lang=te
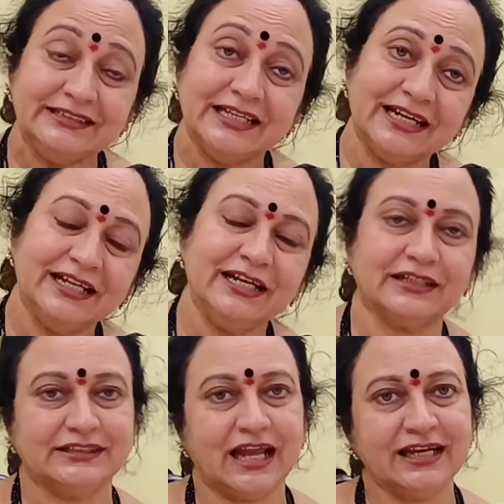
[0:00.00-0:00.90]
ఏ
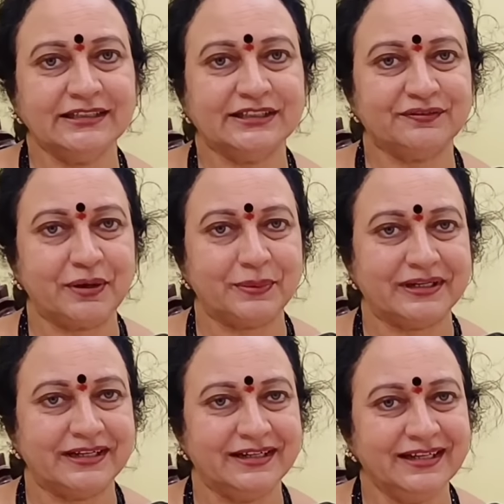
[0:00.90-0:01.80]
కలర్ గుర్తుంటే
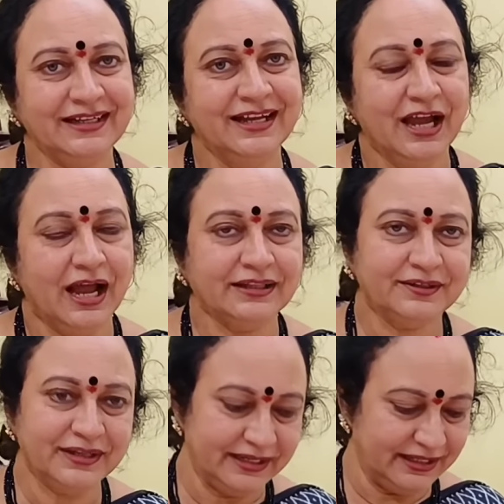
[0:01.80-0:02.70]
తప్పకుండా చెప్పండి
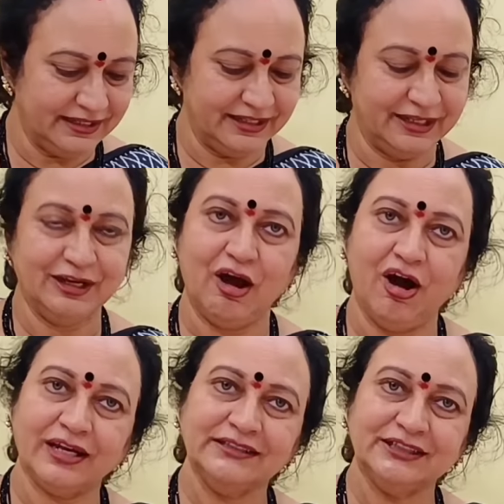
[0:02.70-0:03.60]
నేనైతే చాలా
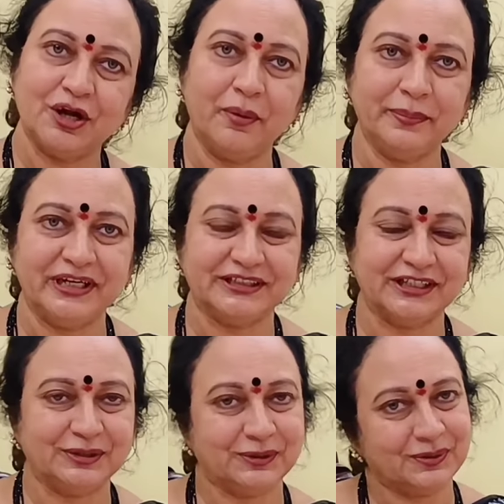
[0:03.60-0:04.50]
హ్యాపీ ఫీల్ అవుతానండి
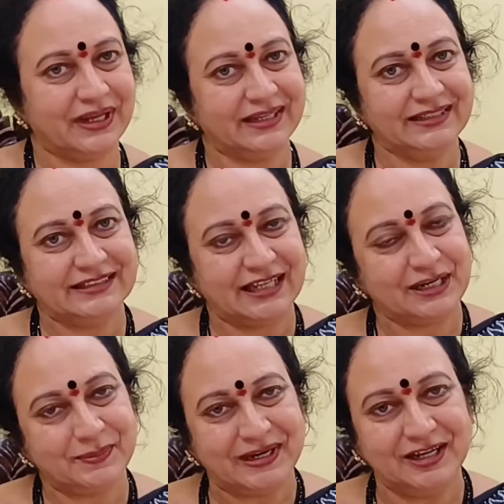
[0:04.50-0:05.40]
అబ్బా నా శారీ
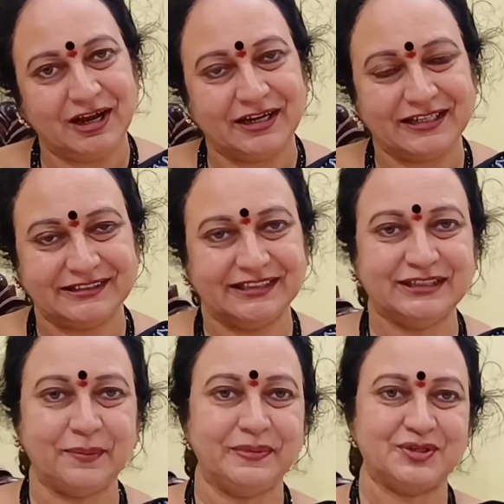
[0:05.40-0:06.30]
వీళ్ళకి ఇంకా
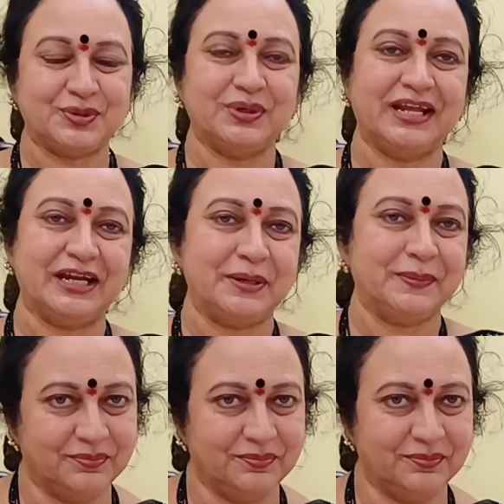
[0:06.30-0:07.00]
గుర్తున్నది అని చెప్పి